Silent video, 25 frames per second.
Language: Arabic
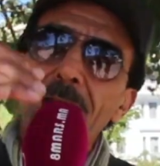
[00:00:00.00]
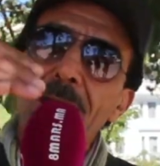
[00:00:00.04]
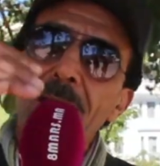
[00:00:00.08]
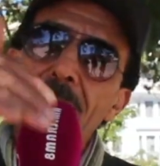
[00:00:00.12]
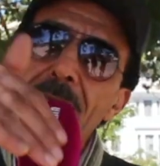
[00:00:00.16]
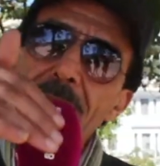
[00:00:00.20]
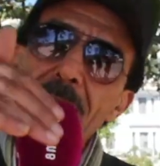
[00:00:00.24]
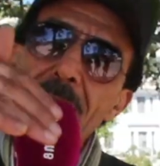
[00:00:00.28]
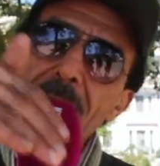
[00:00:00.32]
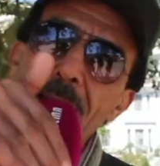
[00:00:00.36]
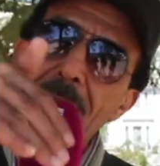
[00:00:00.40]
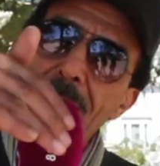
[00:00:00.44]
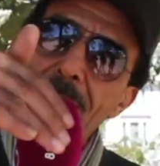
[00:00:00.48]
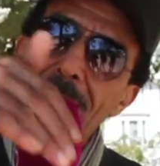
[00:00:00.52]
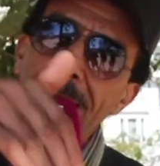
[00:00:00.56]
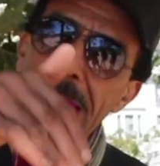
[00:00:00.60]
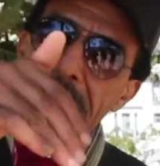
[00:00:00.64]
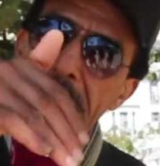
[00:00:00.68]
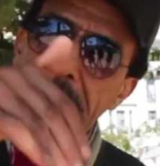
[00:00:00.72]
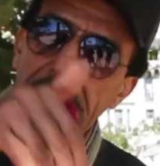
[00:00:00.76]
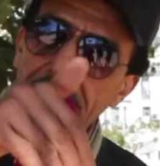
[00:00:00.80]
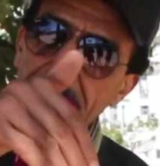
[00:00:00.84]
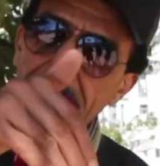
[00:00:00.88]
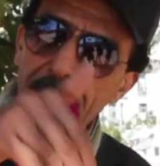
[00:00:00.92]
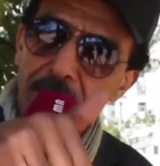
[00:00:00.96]
كيسنا
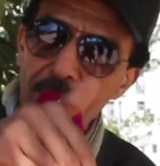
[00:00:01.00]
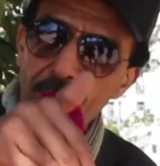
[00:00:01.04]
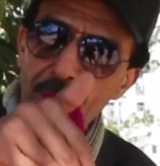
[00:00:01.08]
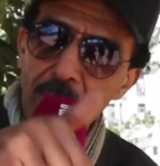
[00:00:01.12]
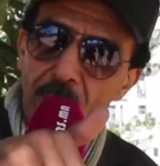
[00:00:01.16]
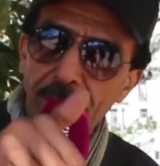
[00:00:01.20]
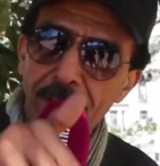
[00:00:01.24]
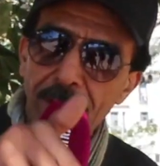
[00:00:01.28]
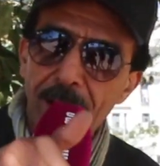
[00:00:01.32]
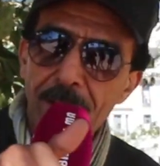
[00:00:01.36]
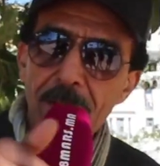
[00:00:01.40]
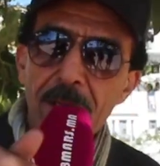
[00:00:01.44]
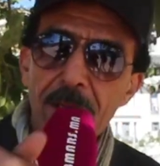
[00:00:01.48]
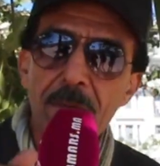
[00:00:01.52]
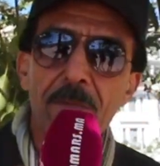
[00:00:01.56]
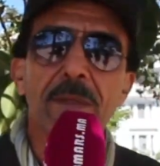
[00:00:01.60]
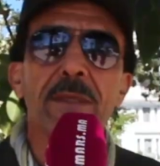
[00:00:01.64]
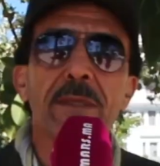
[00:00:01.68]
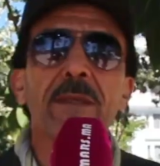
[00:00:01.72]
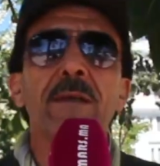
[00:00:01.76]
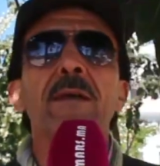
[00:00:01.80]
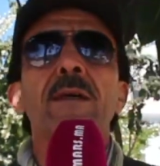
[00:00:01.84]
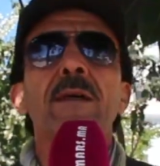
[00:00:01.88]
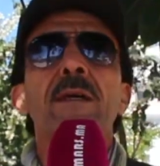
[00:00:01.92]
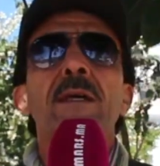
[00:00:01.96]
كيك الترجوخ تميم
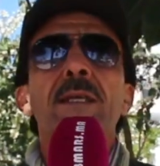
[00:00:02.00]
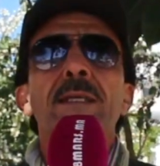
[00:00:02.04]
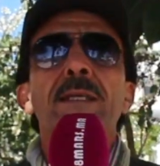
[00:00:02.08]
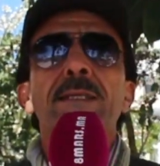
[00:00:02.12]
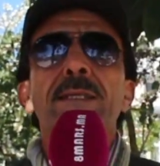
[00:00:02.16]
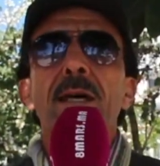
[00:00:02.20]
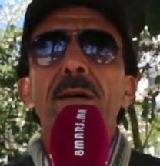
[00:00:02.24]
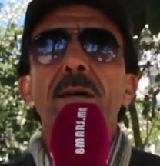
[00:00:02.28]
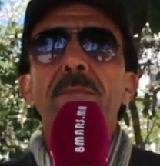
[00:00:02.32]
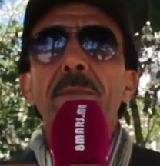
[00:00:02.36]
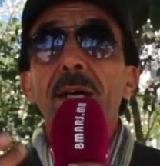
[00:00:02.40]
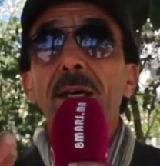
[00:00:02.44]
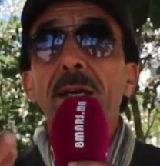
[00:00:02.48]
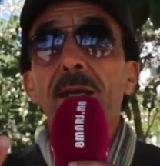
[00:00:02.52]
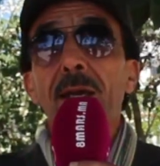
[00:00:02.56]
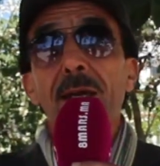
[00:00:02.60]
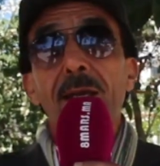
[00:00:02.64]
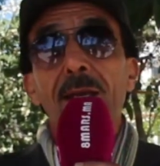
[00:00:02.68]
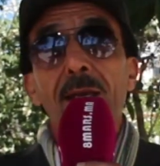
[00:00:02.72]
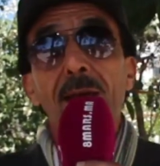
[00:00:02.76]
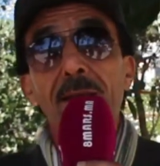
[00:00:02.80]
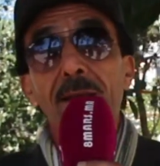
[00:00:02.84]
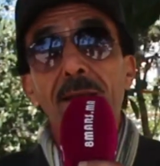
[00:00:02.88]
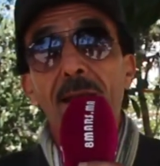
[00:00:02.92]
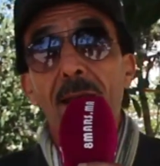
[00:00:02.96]
زعما
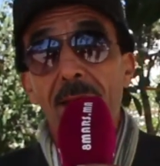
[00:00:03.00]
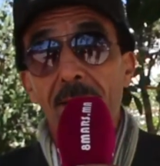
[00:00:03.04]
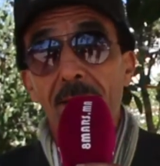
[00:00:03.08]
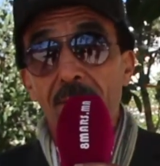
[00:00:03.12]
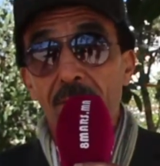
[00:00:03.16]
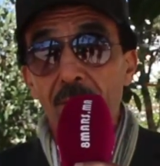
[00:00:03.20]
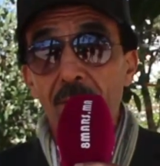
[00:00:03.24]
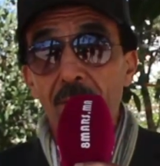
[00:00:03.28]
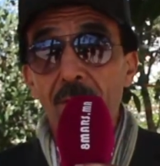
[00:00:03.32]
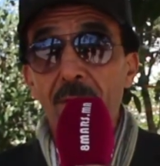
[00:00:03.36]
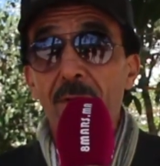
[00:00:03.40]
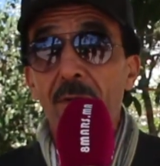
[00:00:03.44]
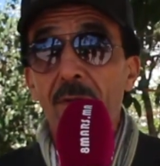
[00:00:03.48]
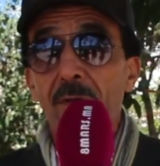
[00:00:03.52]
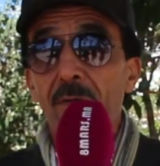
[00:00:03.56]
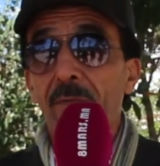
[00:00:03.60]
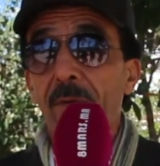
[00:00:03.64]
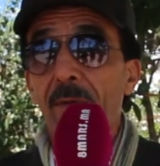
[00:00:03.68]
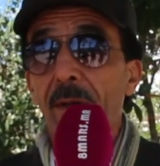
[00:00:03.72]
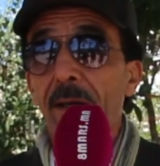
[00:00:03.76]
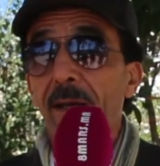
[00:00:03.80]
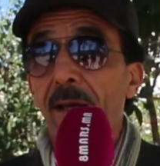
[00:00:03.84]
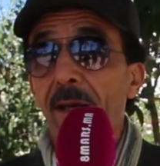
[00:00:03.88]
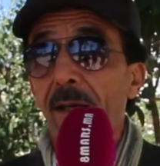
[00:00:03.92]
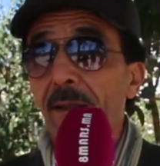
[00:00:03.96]
انا
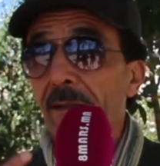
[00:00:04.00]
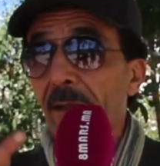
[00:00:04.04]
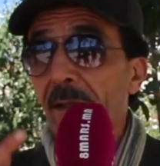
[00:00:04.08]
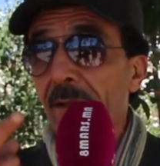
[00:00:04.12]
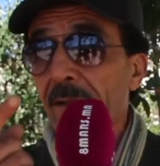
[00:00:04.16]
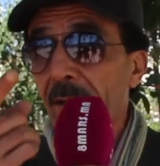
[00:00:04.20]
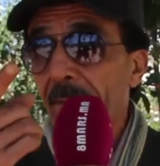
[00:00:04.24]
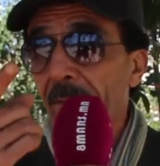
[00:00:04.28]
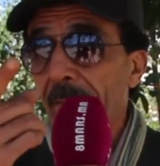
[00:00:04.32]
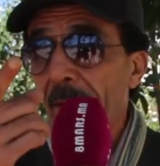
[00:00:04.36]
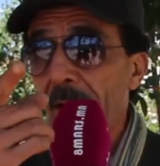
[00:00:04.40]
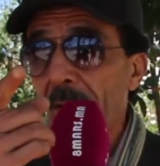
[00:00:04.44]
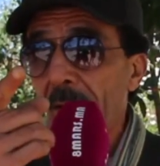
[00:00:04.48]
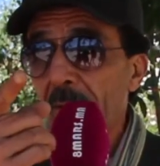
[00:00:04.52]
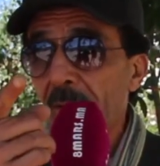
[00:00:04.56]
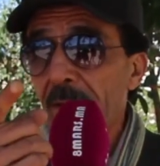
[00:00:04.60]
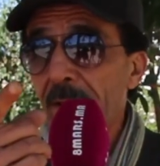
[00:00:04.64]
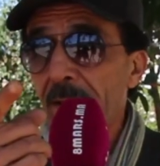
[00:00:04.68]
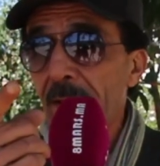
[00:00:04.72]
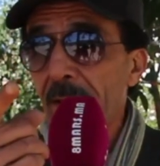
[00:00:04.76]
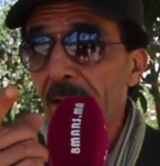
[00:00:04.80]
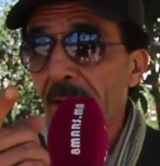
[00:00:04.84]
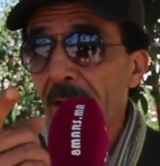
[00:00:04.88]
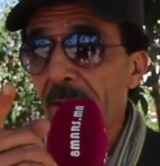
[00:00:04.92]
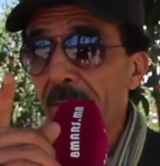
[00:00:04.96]
شوف انا هضرت
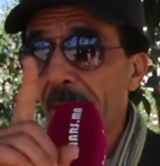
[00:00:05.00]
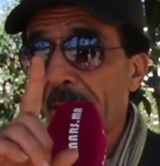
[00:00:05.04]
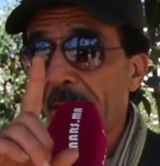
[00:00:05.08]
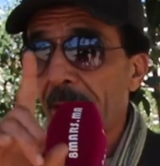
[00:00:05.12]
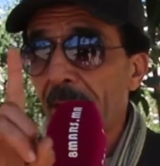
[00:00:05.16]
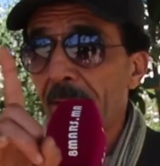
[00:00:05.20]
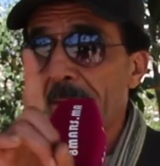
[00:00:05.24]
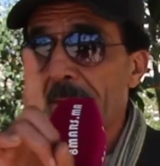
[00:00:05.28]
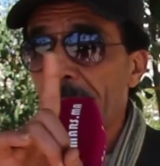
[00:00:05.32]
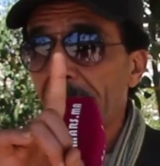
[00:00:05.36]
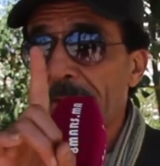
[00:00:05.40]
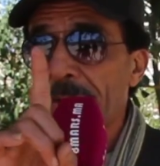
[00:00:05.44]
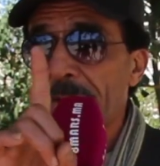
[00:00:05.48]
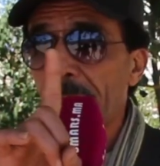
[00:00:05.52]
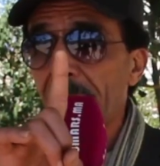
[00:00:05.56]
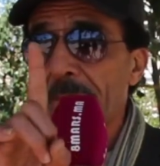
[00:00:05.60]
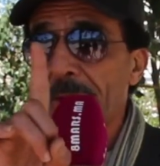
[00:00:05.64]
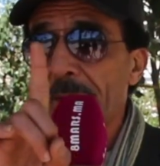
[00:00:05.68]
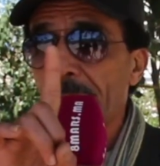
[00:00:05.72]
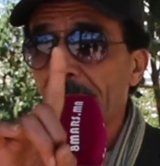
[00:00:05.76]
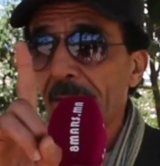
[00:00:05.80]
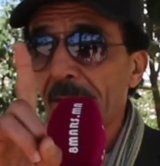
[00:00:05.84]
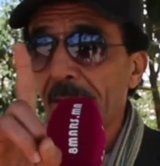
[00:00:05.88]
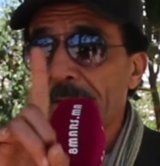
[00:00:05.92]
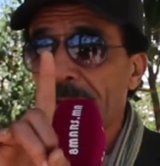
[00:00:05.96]
94 باقي
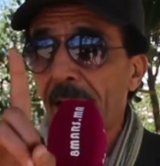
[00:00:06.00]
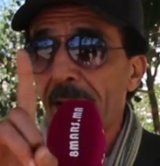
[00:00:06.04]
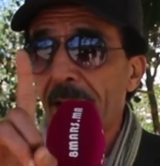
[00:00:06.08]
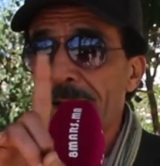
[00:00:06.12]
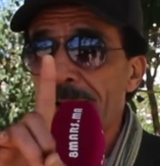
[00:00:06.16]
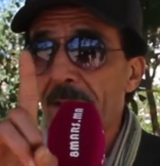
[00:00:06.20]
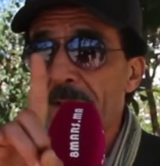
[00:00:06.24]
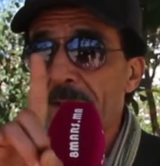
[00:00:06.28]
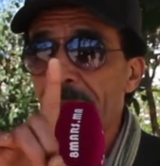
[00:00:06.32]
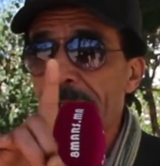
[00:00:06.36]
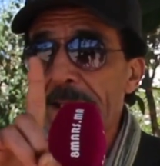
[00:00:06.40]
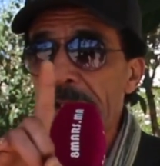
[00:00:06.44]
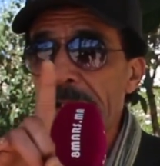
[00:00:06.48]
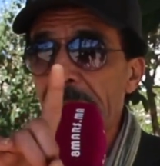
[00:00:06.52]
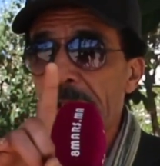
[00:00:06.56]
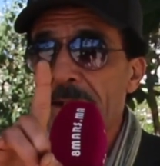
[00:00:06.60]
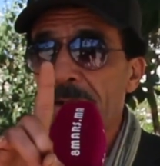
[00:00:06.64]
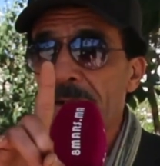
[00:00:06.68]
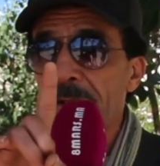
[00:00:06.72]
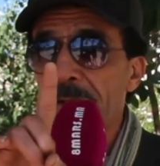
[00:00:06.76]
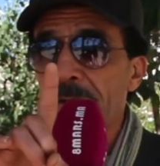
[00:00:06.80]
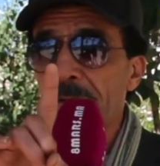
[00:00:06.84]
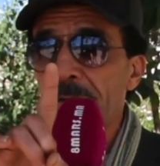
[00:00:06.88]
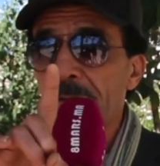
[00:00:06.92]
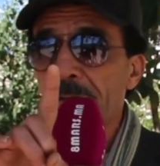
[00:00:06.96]
ما تخاينش
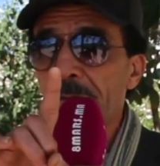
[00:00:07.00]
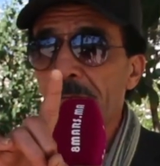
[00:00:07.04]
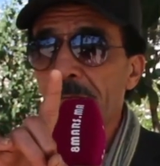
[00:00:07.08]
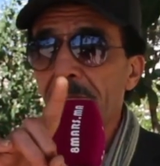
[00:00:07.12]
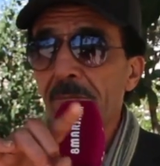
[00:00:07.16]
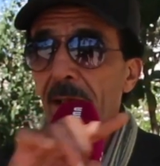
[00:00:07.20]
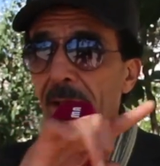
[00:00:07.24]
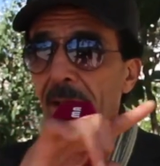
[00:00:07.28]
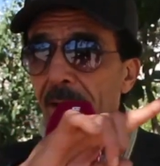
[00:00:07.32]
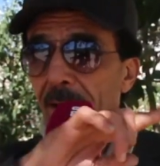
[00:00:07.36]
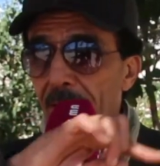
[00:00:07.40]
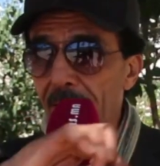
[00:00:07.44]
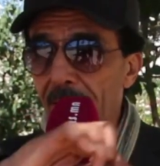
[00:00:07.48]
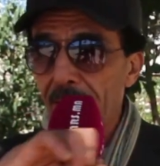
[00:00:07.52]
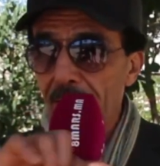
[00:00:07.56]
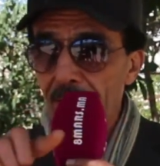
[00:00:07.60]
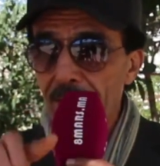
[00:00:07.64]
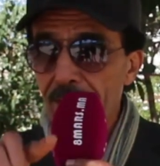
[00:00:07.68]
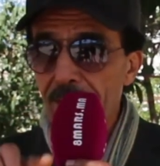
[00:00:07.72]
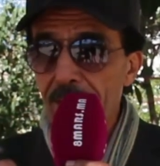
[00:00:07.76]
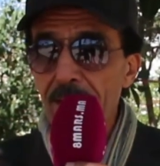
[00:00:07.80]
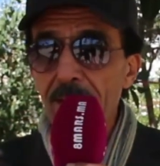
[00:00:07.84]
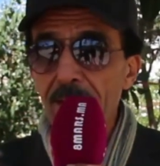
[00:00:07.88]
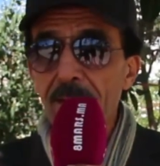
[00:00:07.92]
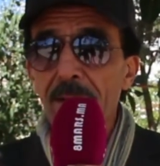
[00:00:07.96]
السيدي باقي
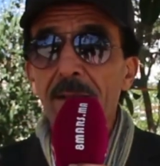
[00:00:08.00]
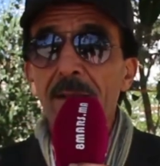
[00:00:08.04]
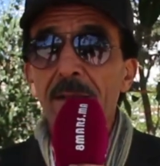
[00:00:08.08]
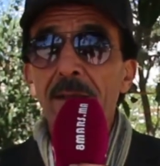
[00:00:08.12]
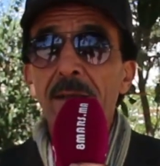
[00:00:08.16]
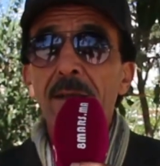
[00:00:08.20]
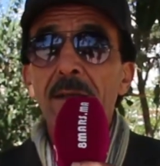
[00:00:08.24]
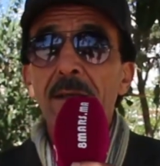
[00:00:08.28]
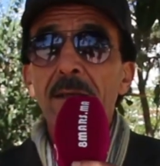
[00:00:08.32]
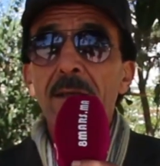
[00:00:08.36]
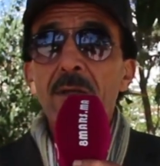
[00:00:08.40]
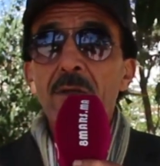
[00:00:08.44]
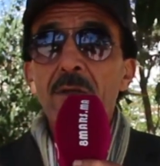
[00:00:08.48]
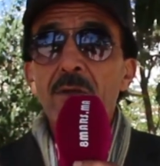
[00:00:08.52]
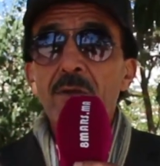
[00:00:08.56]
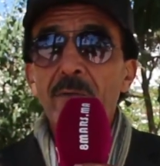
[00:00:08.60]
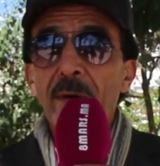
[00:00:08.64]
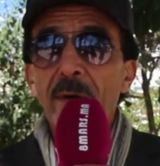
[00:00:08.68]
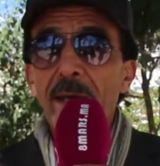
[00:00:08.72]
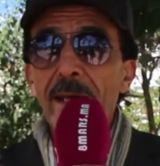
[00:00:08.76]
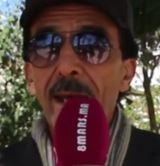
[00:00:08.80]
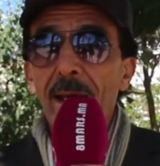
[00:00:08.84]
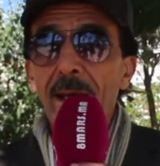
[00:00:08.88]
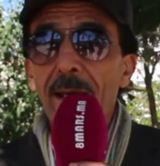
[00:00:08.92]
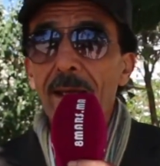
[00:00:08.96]
الكاسيت
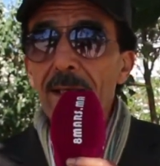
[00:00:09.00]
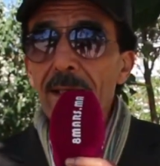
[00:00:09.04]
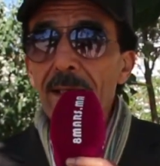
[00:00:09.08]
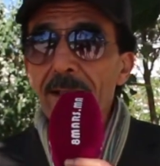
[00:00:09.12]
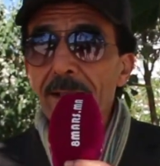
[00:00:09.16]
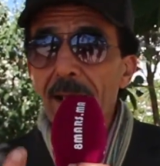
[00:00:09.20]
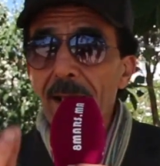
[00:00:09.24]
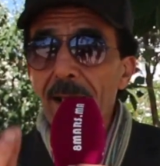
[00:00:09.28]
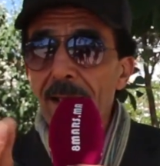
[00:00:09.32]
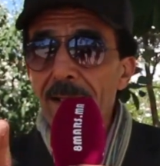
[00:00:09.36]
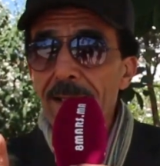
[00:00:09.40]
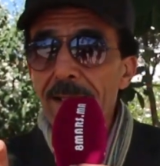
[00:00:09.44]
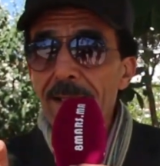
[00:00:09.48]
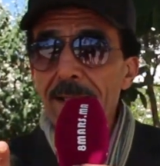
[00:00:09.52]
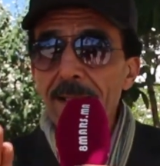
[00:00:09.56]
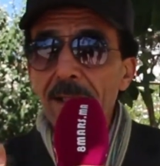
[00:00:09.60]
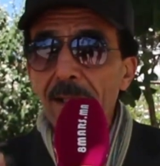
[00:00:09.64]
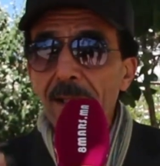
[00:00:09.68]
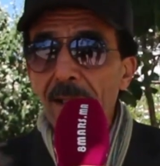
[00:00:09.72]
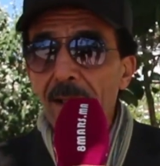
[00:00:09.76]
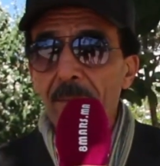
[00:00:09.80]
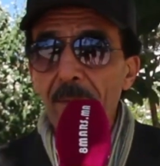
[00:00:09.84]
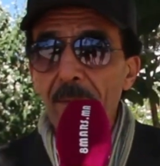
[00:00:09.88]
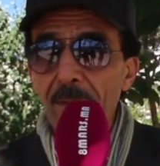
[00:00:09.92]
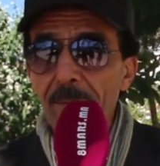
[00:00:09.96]
شوف انا غليت على
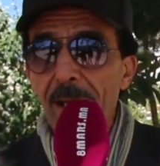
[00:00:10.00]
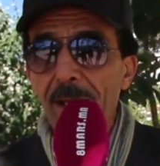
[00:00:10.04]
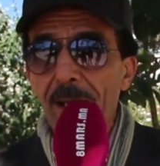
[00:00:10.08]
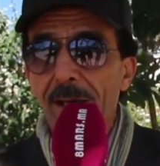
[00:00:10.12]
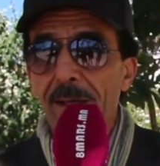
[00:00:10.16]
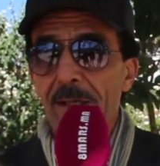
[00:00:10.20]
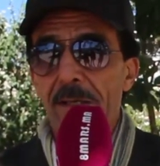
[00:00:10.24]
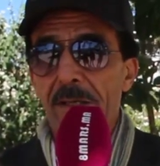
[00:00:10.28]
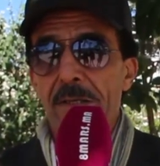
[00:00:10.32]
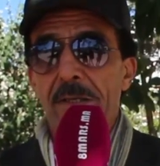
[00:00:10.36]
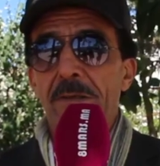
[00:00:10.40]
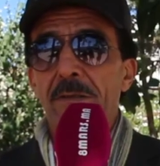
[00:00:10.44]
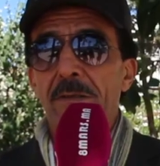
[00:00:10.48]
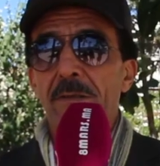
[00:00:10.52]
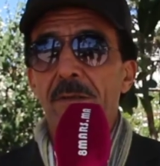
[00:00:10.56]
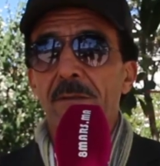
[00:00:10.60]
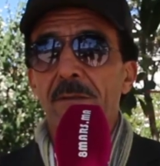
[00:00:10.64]
السيدي قبل ما خرج